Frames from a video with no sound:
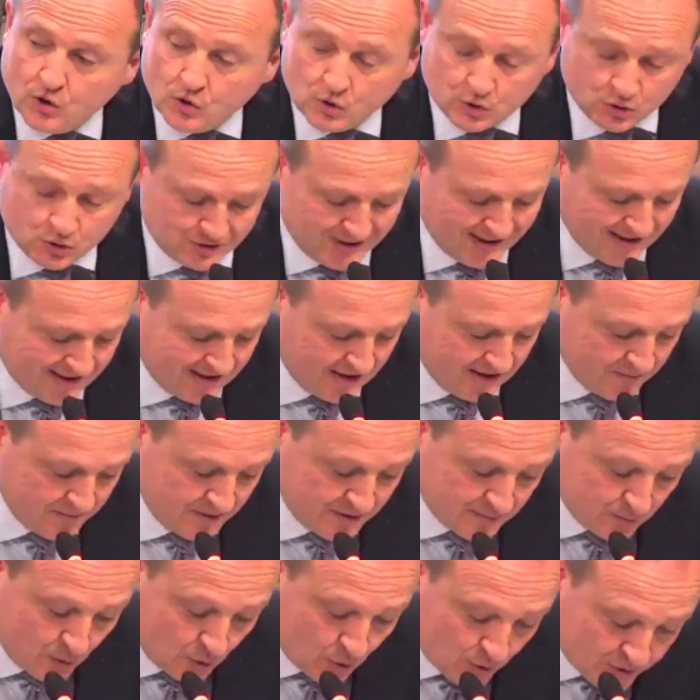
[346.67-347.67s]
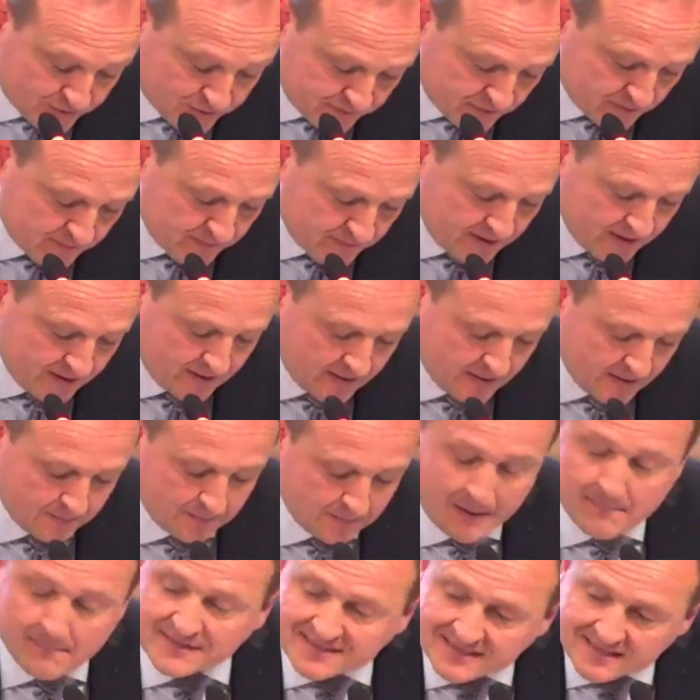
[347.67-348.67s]
o ya que el mismo no es firme,
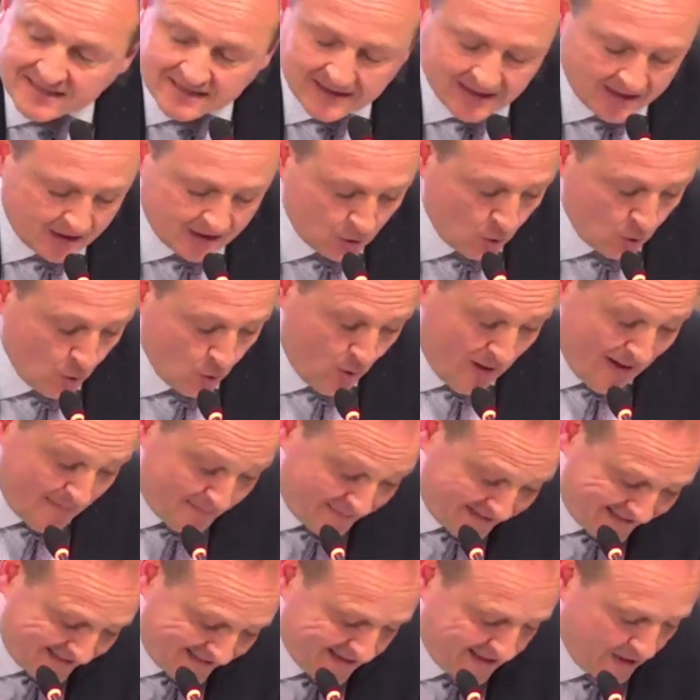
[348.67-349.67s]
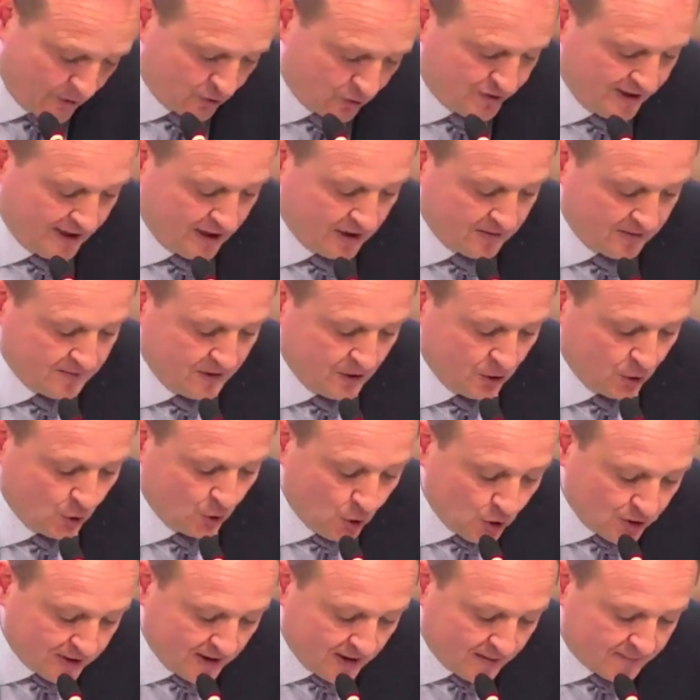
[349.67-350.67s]
va a presentar o ha presentado ya
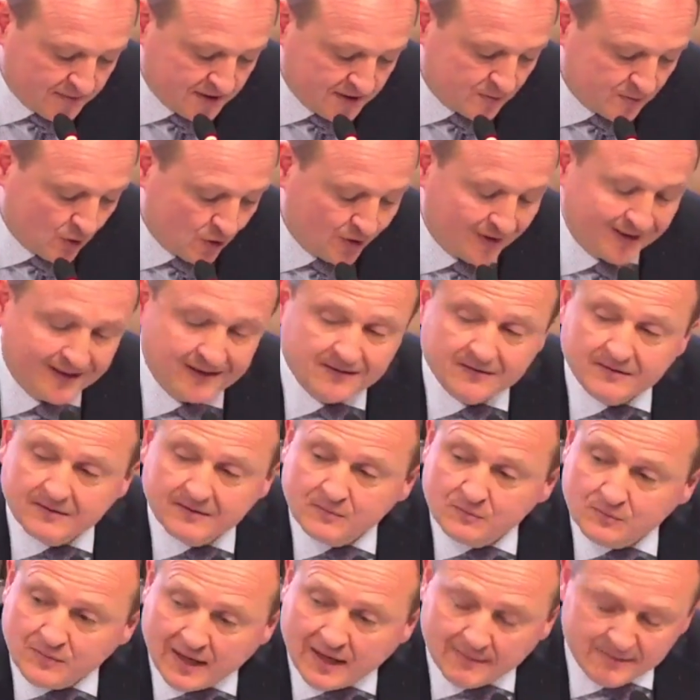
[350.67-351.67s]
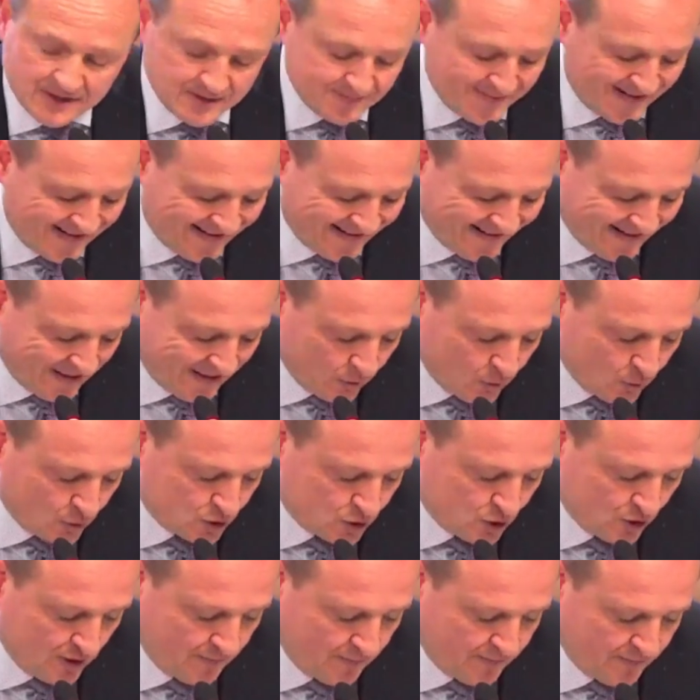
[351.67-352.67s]
contra la, misma
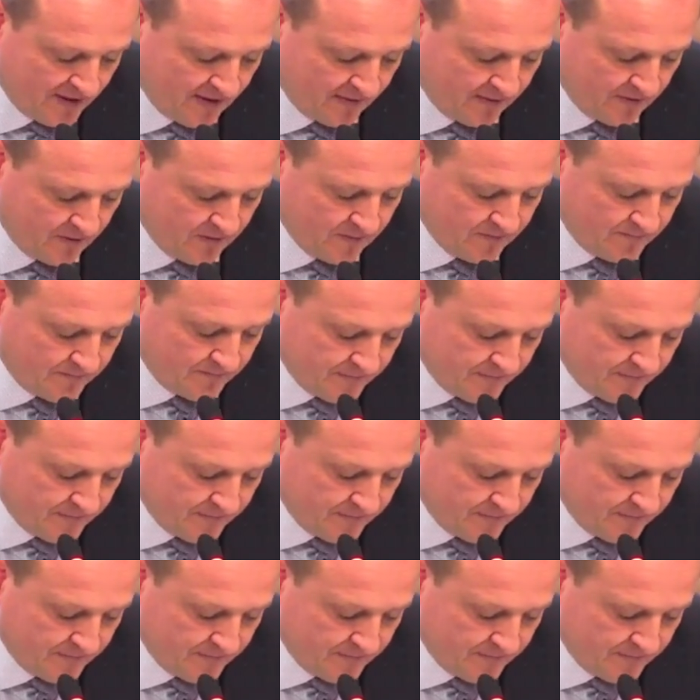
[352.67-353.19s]
recurso de apelación.